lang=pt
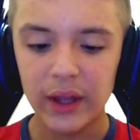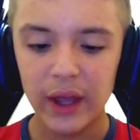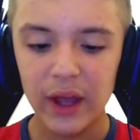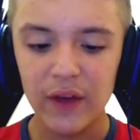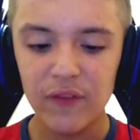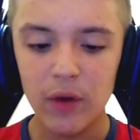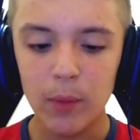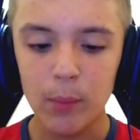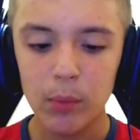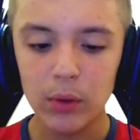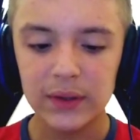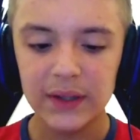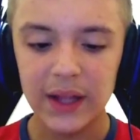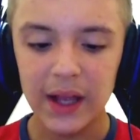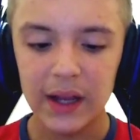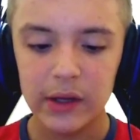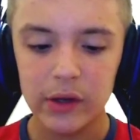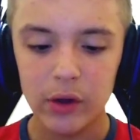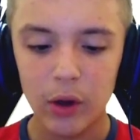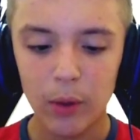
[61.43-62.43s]
Ok, vamos
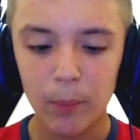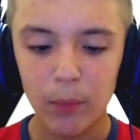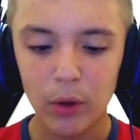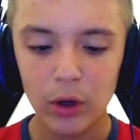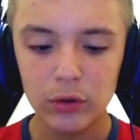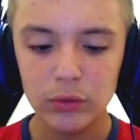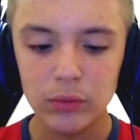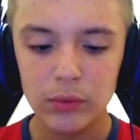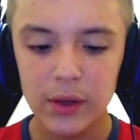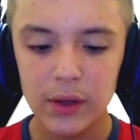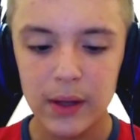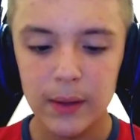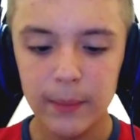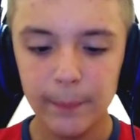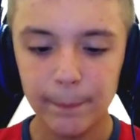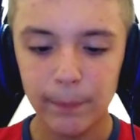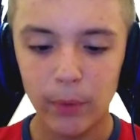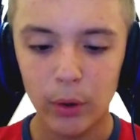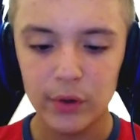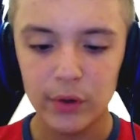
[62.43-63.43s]
botar aqui, ó, modo
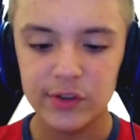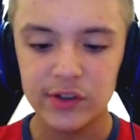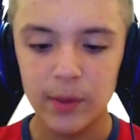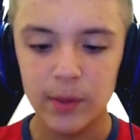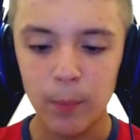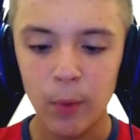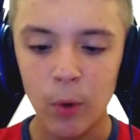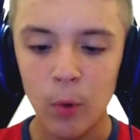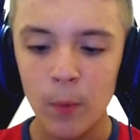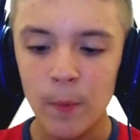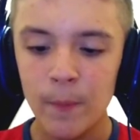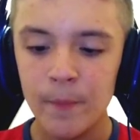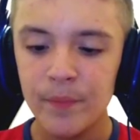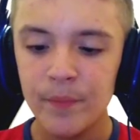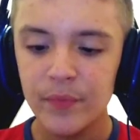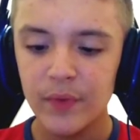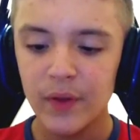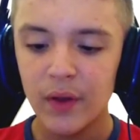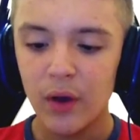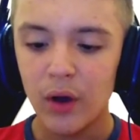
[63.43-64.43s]

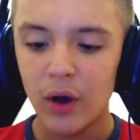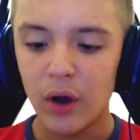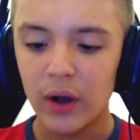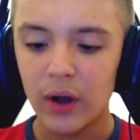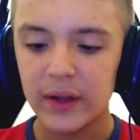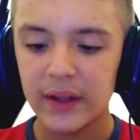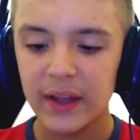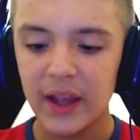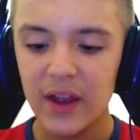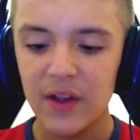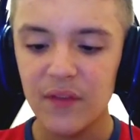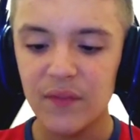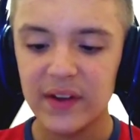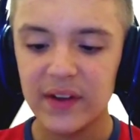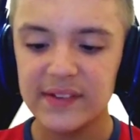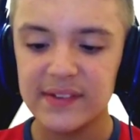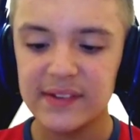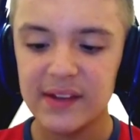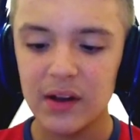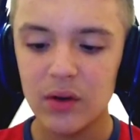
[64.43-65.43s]
Impossible. Ok,
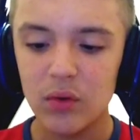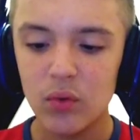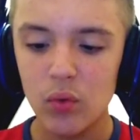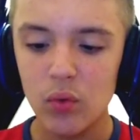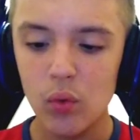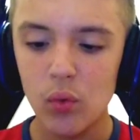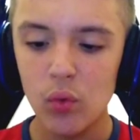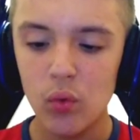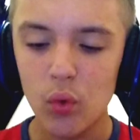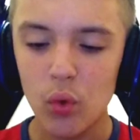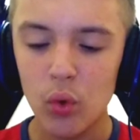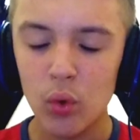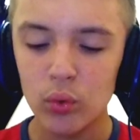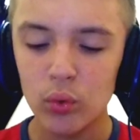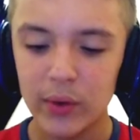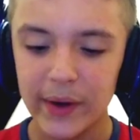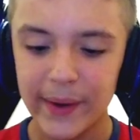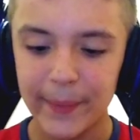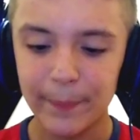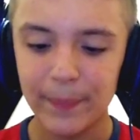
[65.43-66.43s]
vai ser com
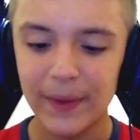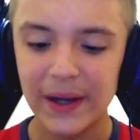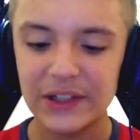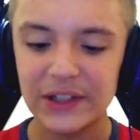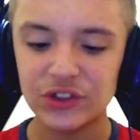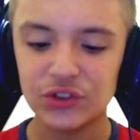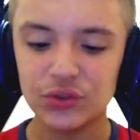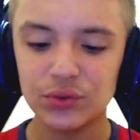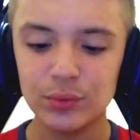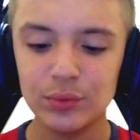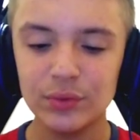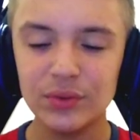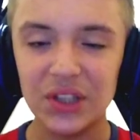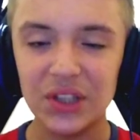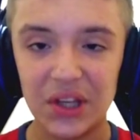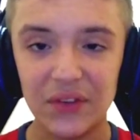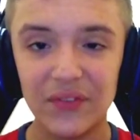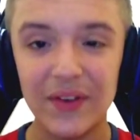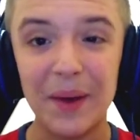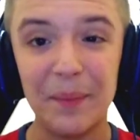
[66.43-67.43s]
o Grandpa
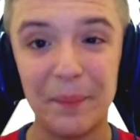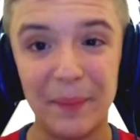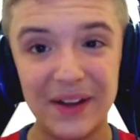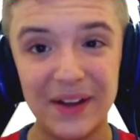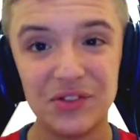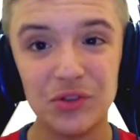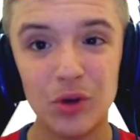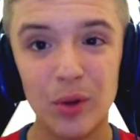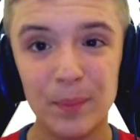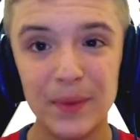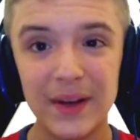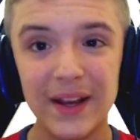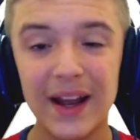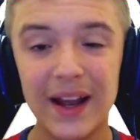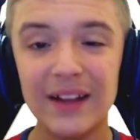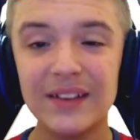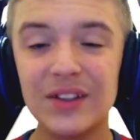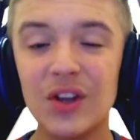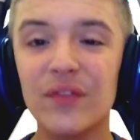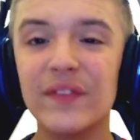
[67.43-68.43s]
junto, que é mais
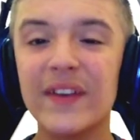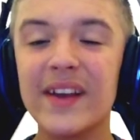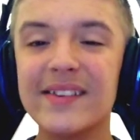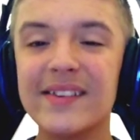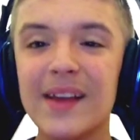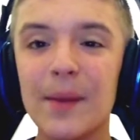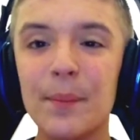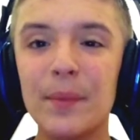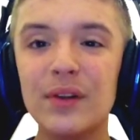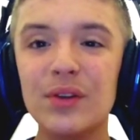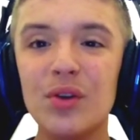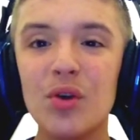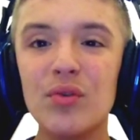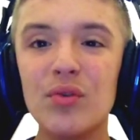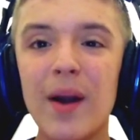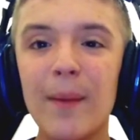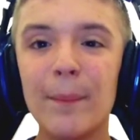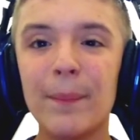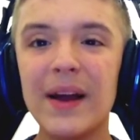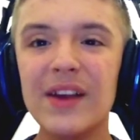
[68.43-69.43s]
complicado, porque eu fiquei sabendo
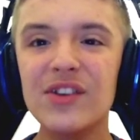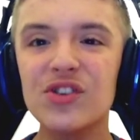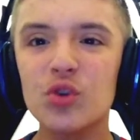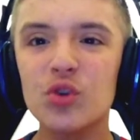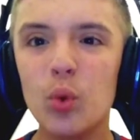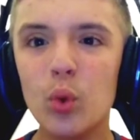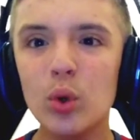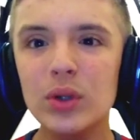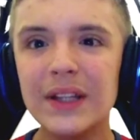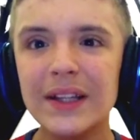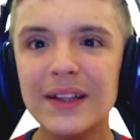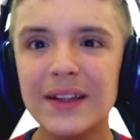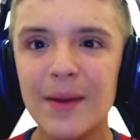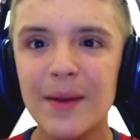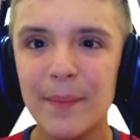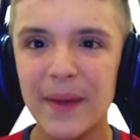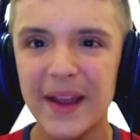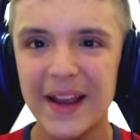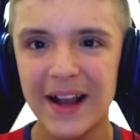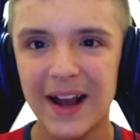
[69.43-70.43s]
que o Grandpa escuta
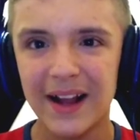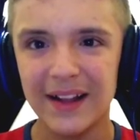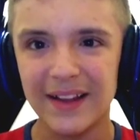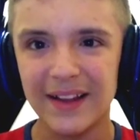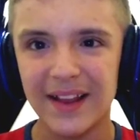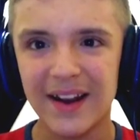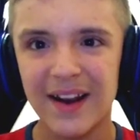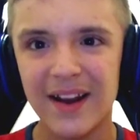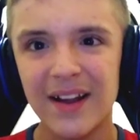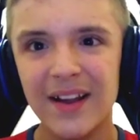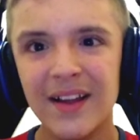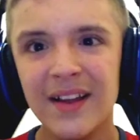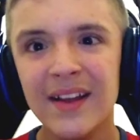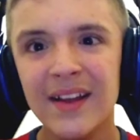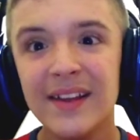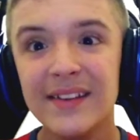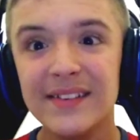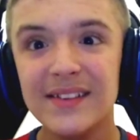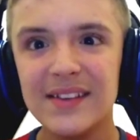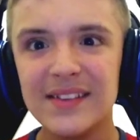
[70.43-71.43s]
também, galera.
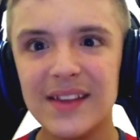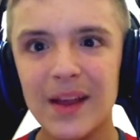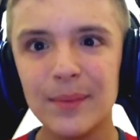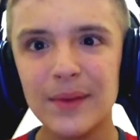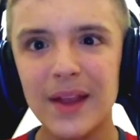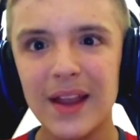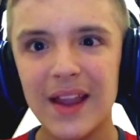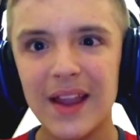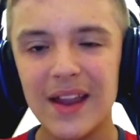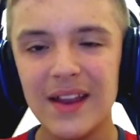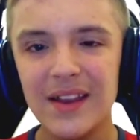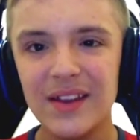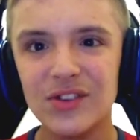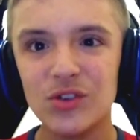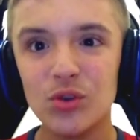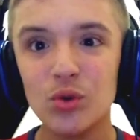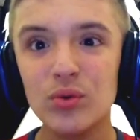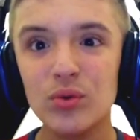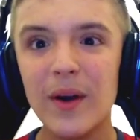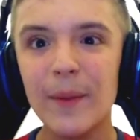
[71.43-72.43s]
Você sabe o que, que é
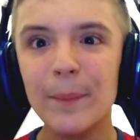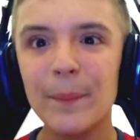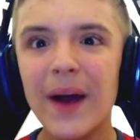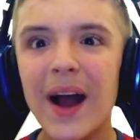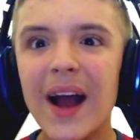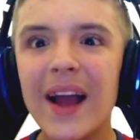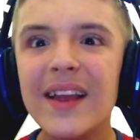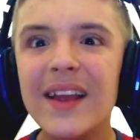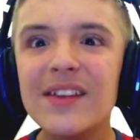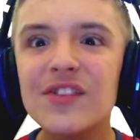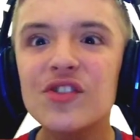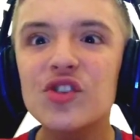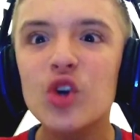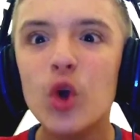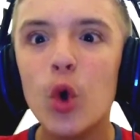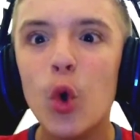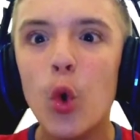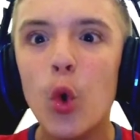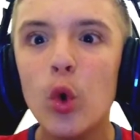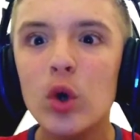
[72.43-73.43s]
isso? O Grandpa
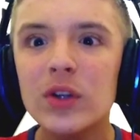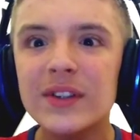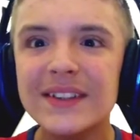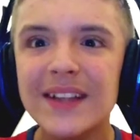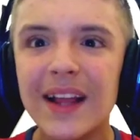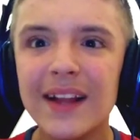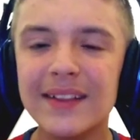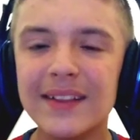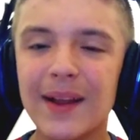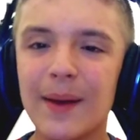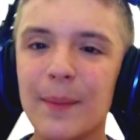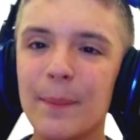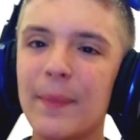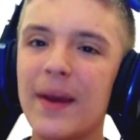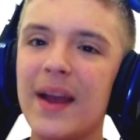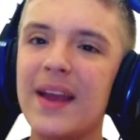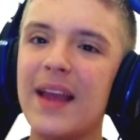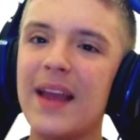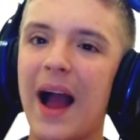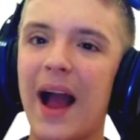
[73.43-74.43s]
escuta
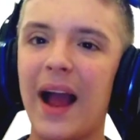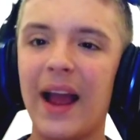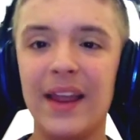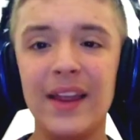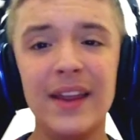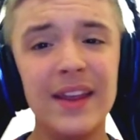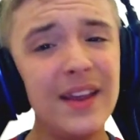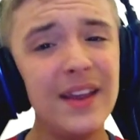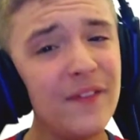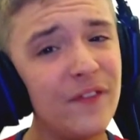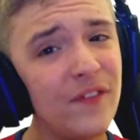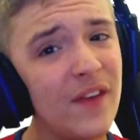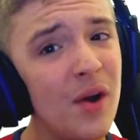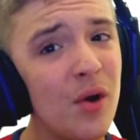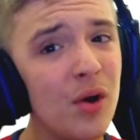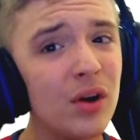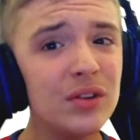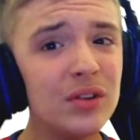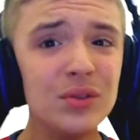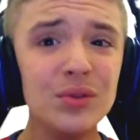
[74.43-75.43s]
também. Aí
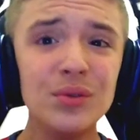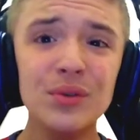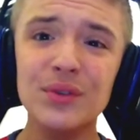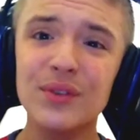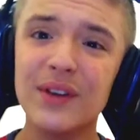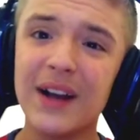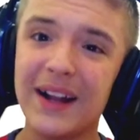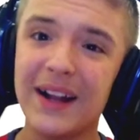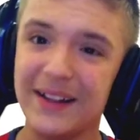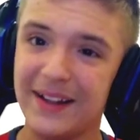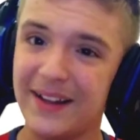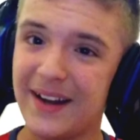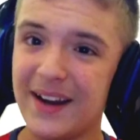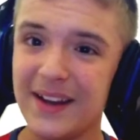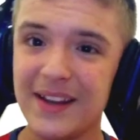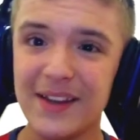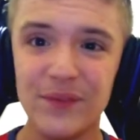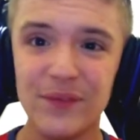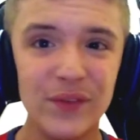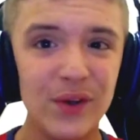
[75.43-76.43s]
ferrou tudo,
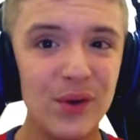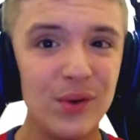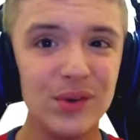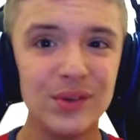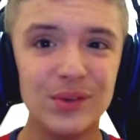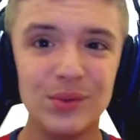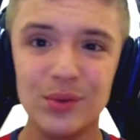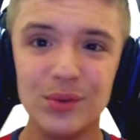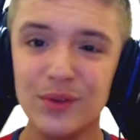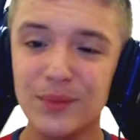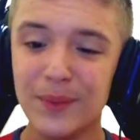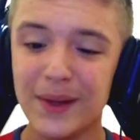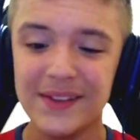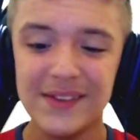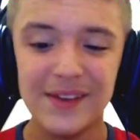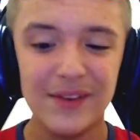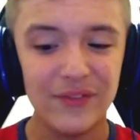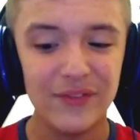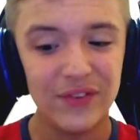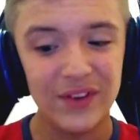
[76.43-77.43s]
galera. Aí que ferrou tudo,
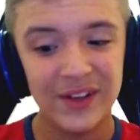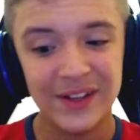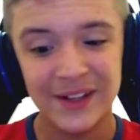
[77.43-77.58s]
mas